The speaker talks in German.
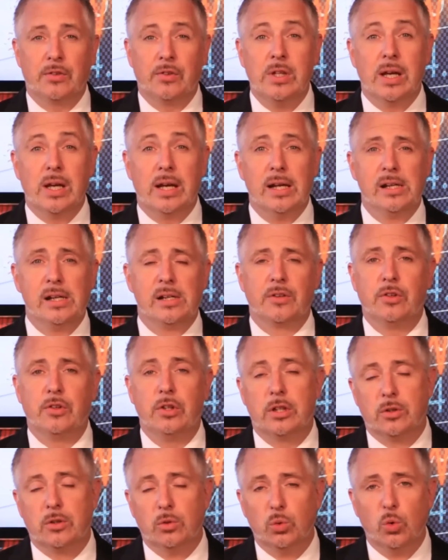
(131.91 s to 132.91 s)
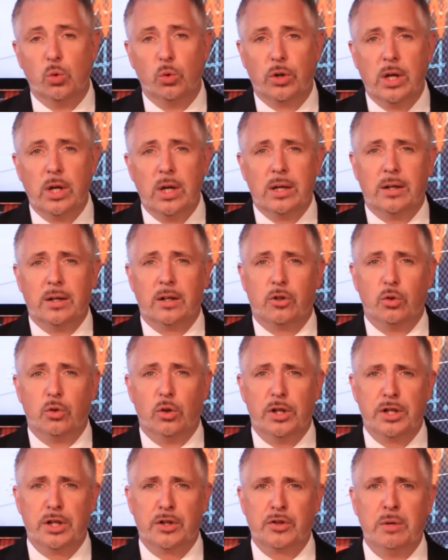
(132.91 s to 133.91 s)
Hier hält es sich nun gut.
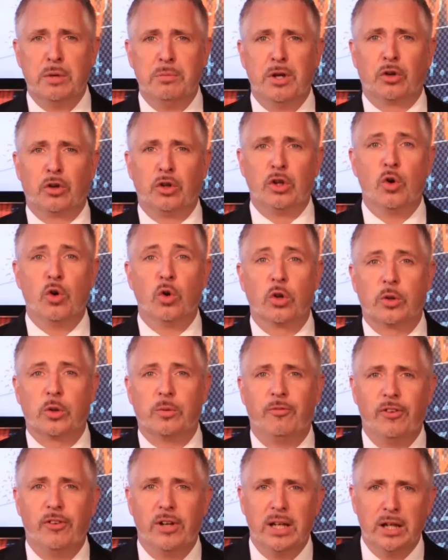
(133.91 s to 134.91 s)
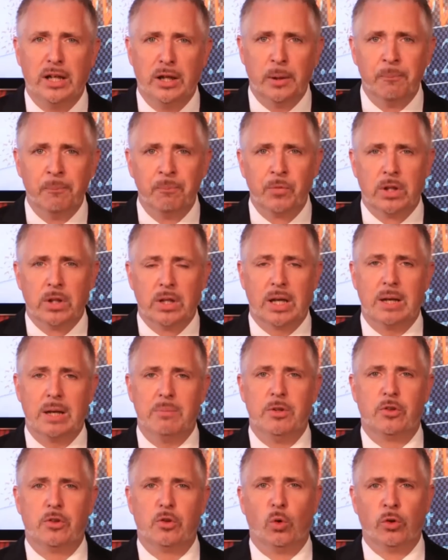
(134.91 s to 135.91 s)
Natürlich, es gibt hier auch die Kurspflege der
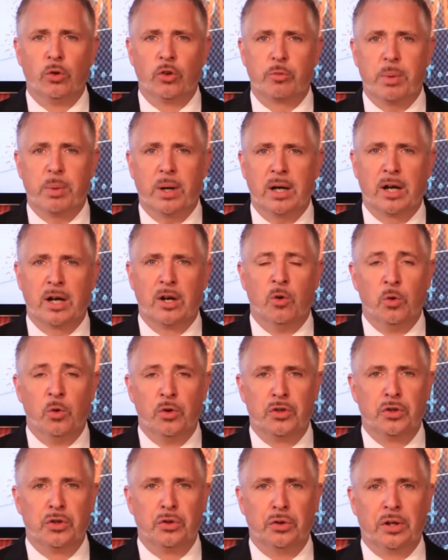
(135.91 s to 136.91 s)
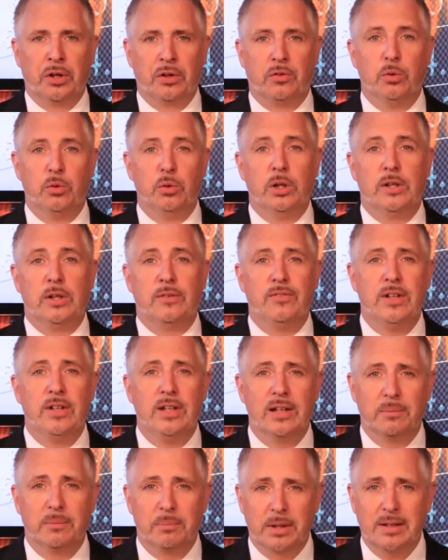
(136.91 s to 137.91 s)
Emissionsbanken und äh, natürlich
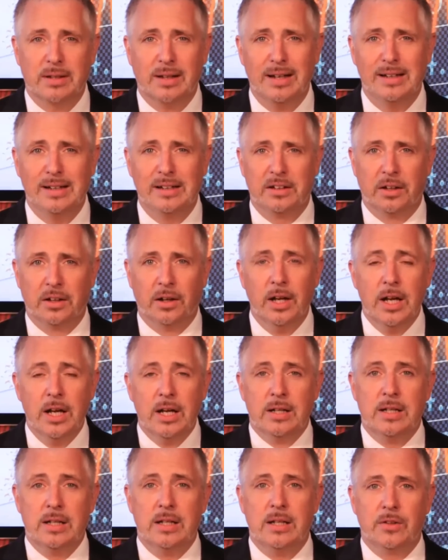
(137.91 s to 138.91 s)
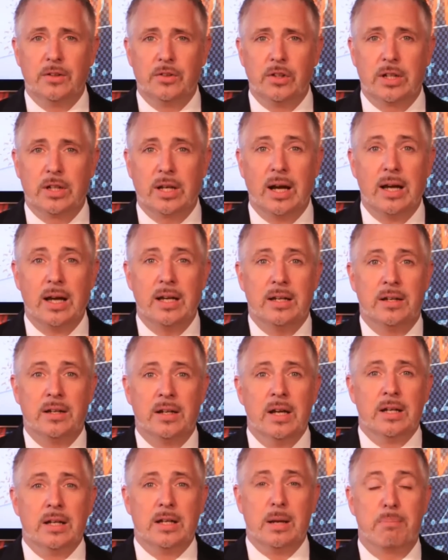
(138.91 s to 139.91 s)
vieler Beteiligter, die hier sich
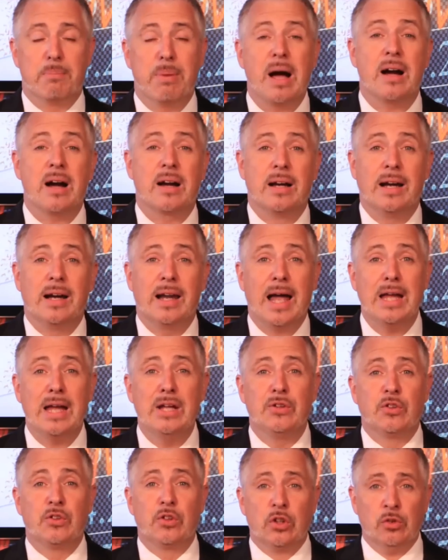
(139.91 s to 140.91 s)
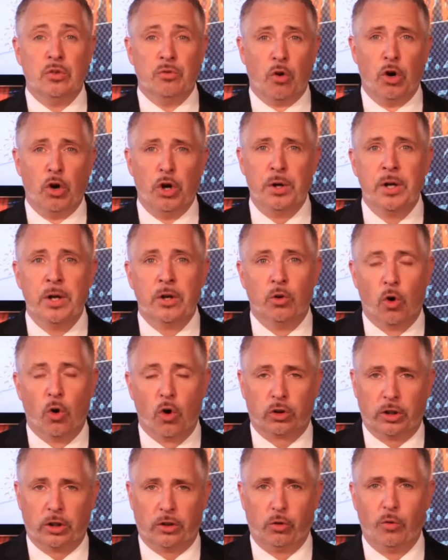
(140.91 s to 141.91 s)
kein Debakel leisten wollen.
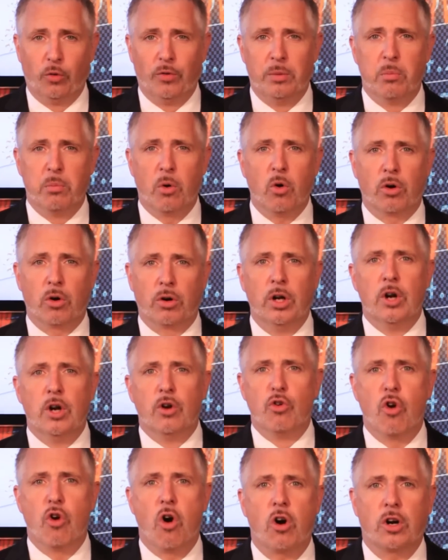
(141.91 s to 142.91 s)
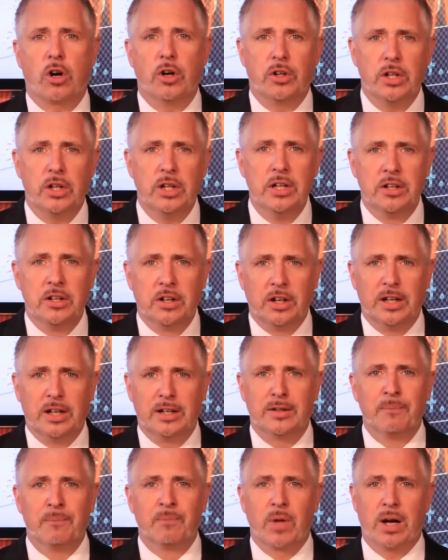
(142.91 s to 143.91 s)
Noch dazu, wenn morgen Rocket
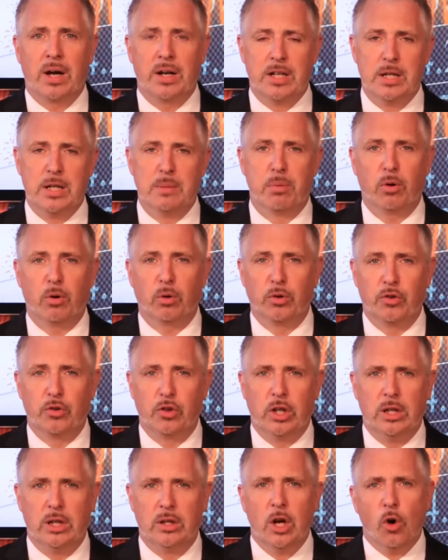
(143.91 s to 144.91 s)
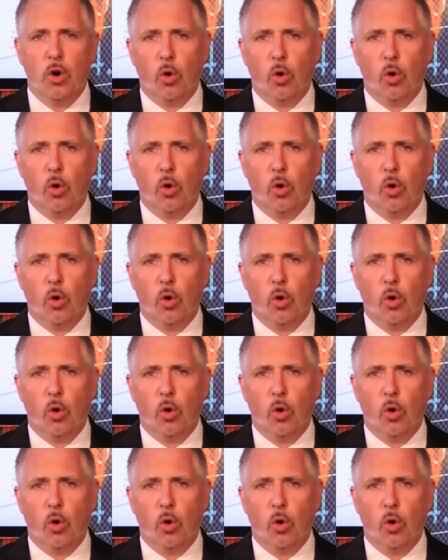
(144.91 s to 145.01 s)
Internet an die Börse geht.